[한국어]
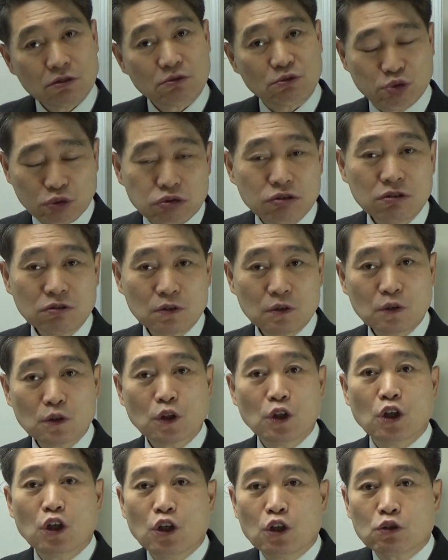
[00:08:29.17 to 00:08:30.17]
누구?
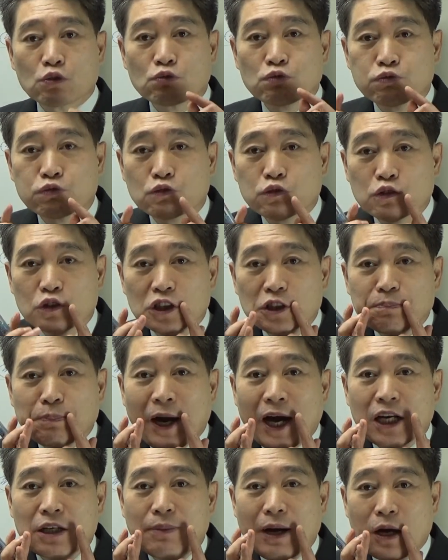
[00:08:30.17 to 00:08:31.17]
누구 이
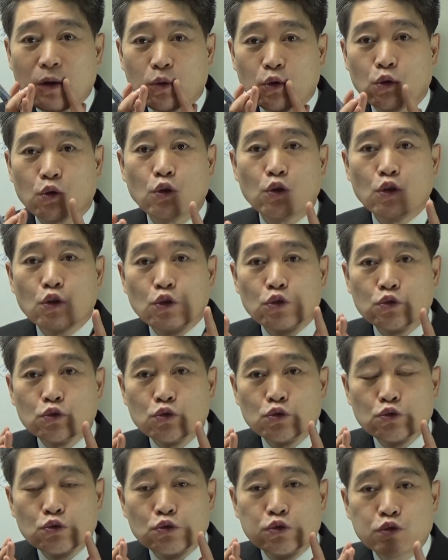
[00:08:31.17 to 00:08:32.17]
발음하고
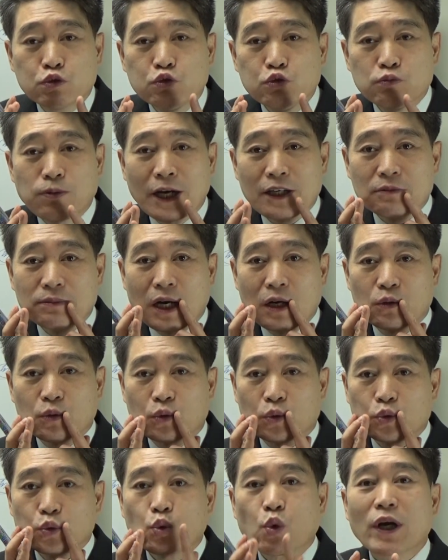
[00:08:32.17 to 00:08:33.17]
후
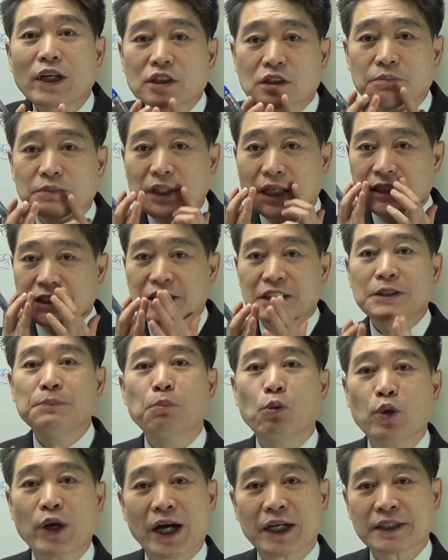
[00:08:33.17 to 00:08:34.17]
발음하고 똑같습니다. 이
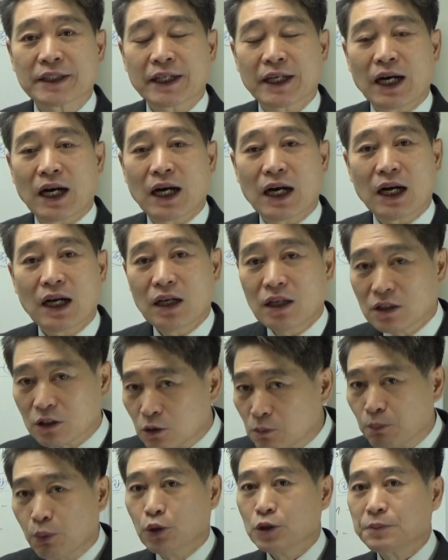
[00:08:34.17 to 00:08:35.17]
입모양새가.
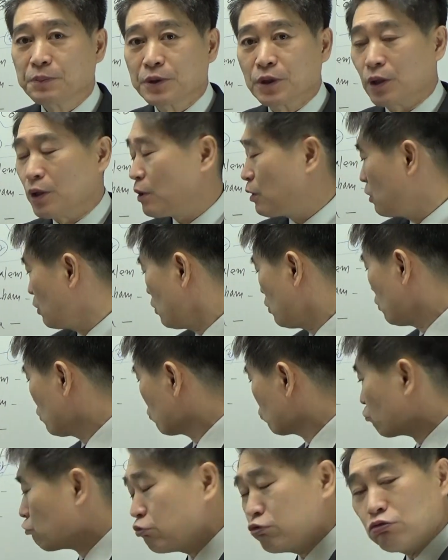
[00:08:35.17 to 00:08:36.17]
여러분 보십시오.
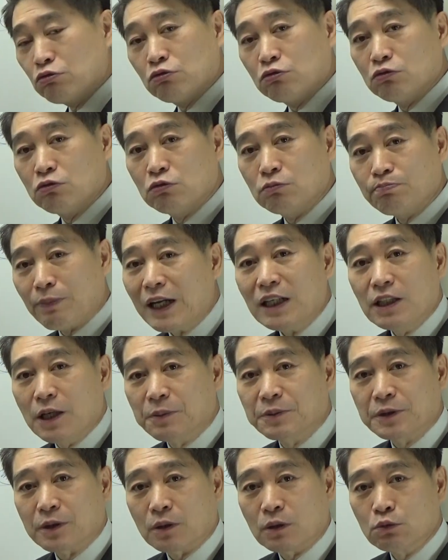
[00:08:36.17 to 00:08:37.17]
누? 빨리
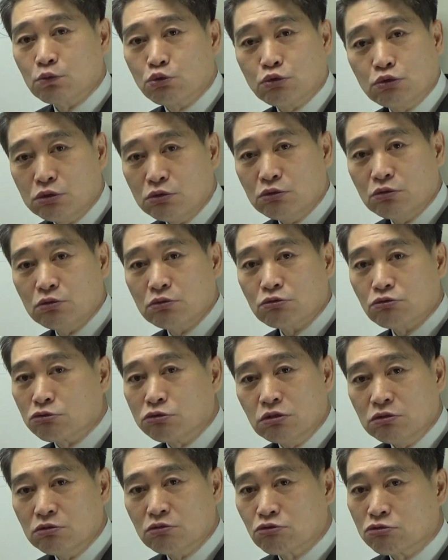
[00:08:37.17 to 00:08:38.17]
없죠. 누?
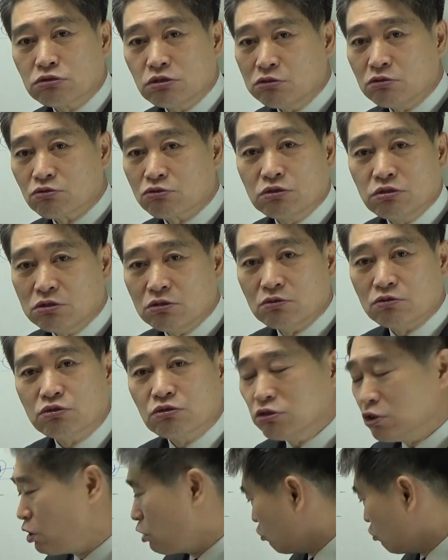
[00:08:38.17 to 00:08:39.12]
누? 누? 누? 누?